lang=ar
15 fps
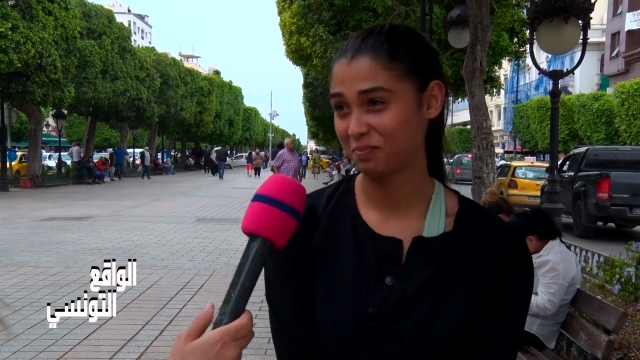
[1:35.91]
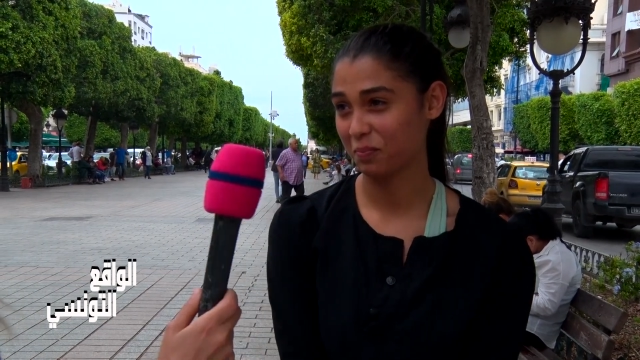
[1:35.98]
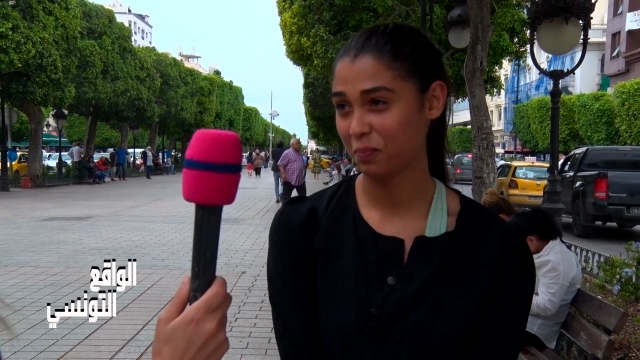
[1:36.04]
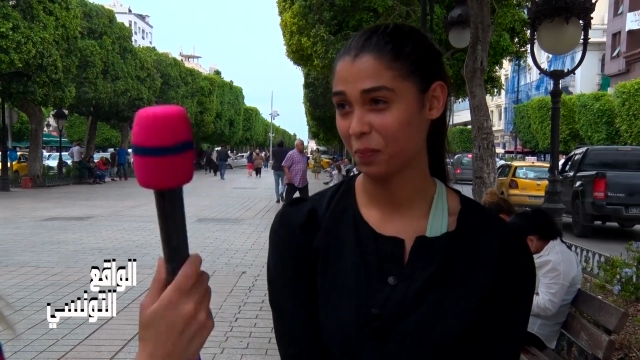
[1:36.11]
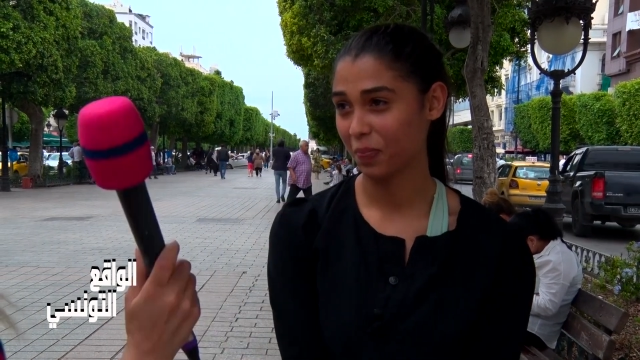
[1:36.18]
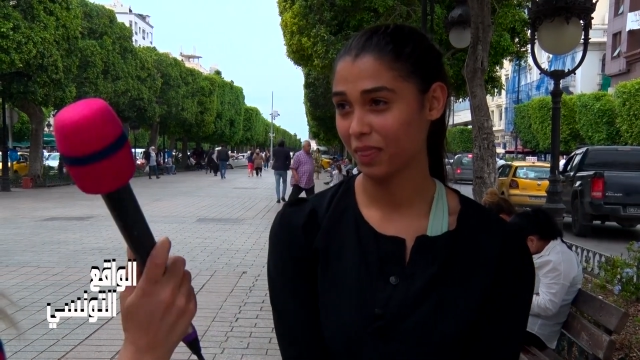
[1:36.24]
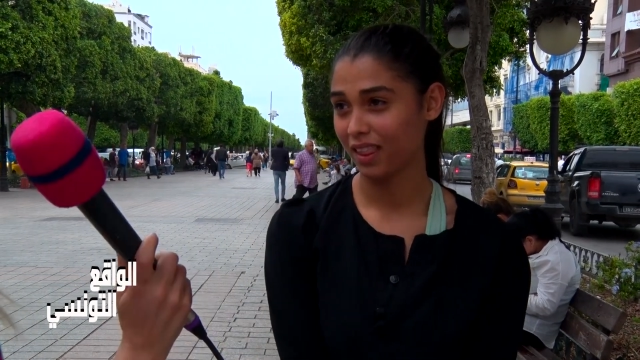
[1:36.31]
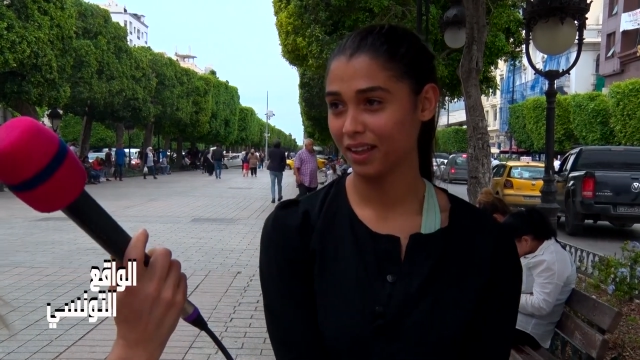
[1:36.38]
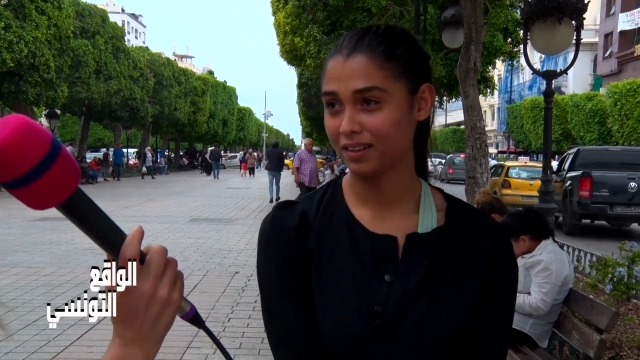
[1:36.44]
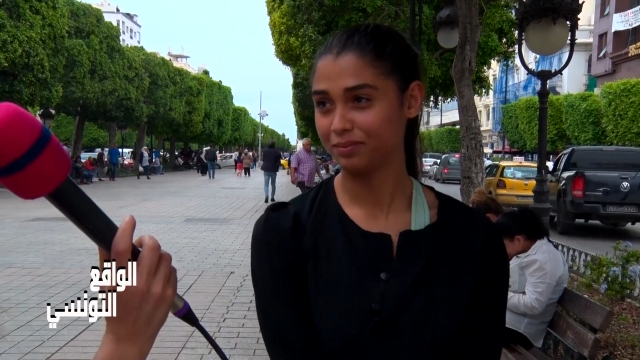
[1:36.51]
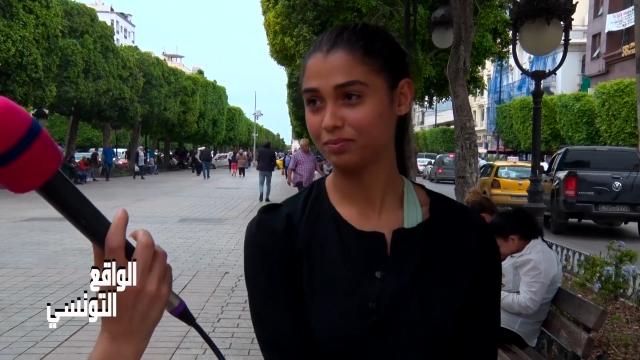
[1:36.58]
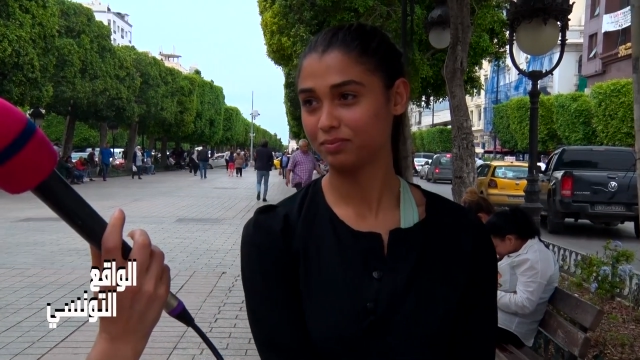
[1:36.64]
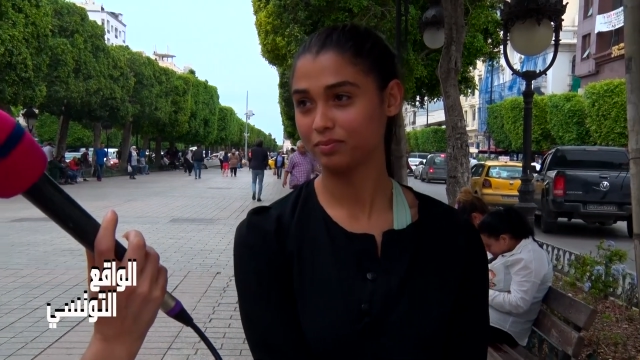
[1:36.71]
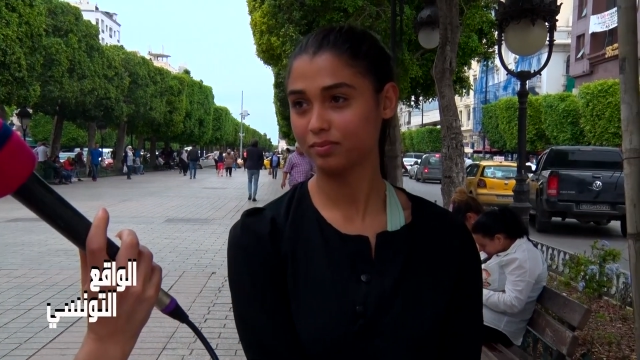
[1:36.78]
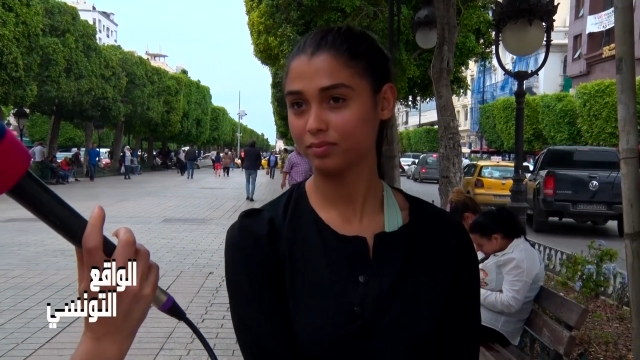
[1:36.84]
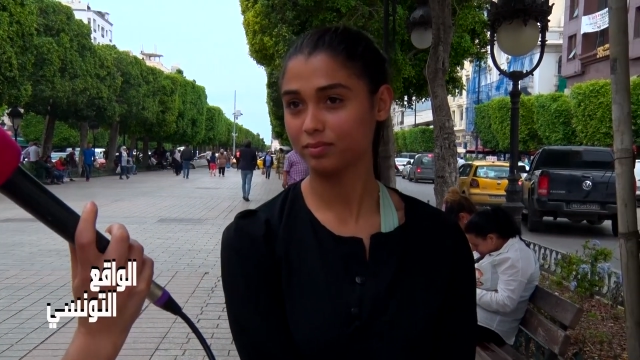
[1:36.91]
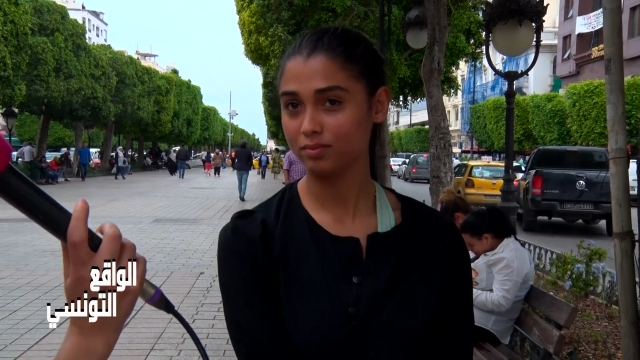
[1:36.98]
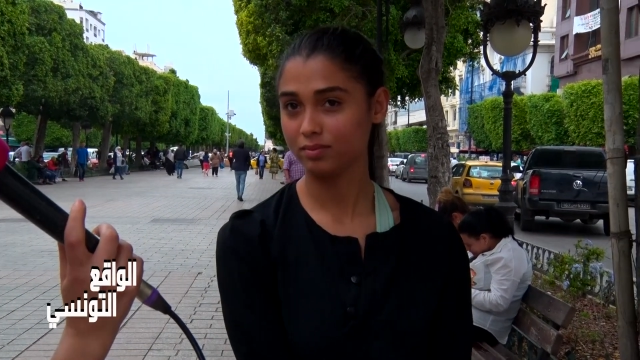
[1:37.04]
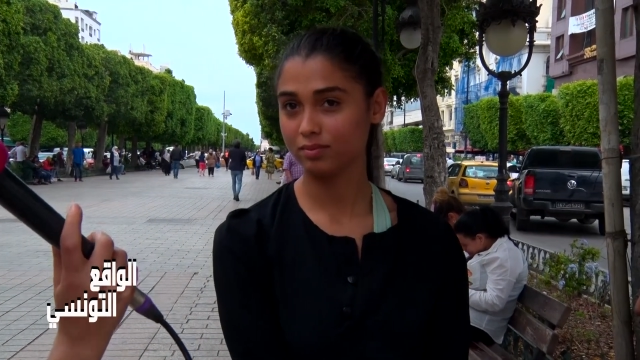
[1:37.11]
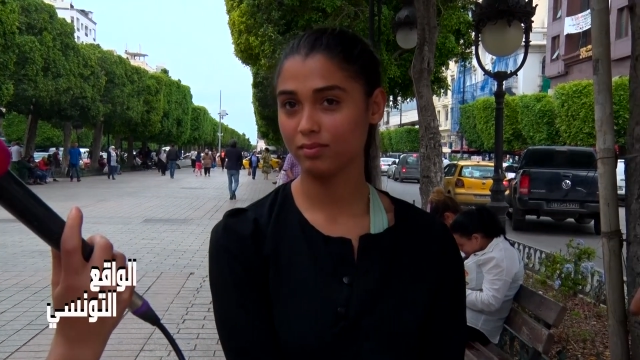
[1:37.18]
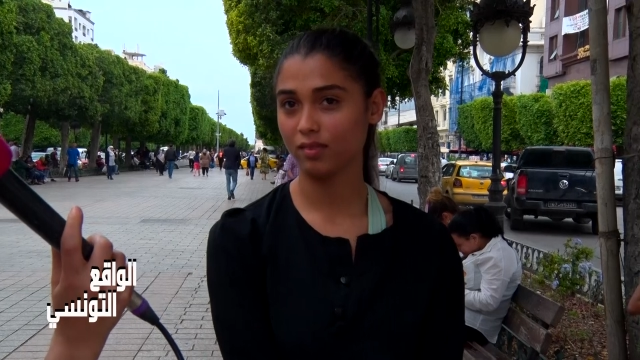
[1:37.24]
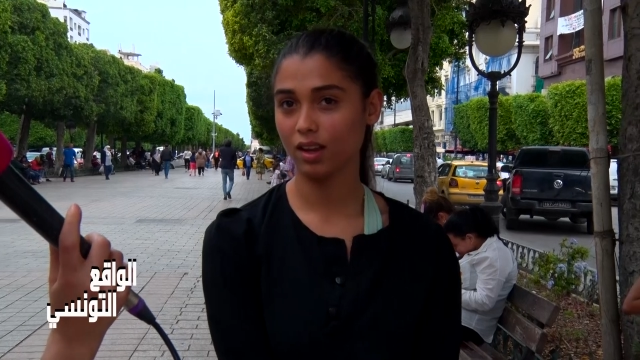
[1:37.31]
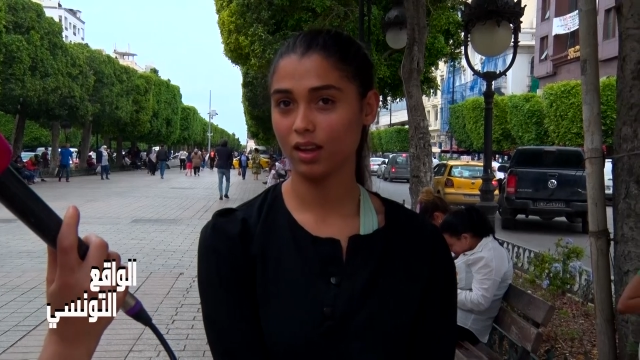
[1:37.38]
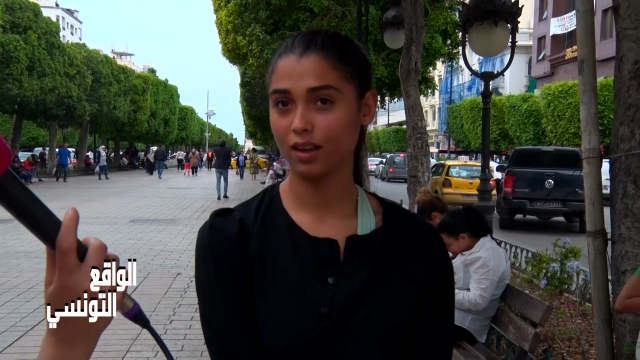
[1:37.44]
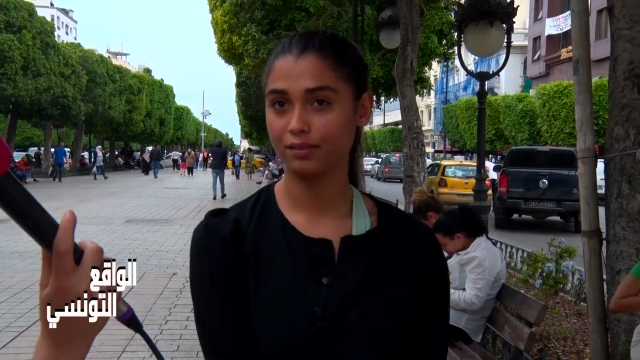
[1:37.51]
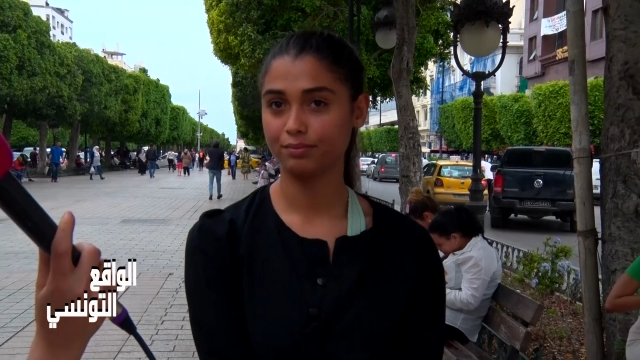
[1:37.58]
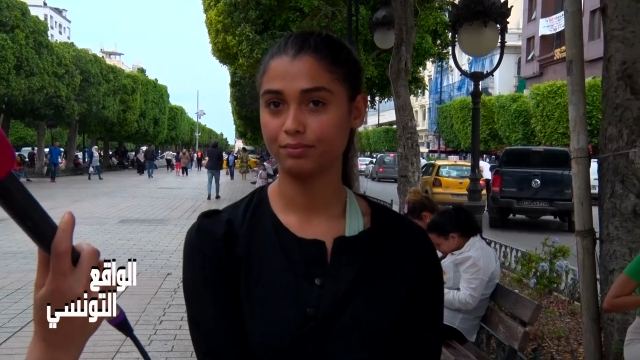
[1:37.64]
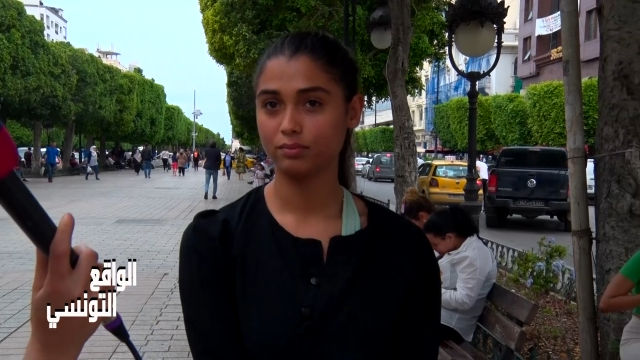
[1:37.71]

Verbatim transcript: وتوا صاحبتك هكا كيفك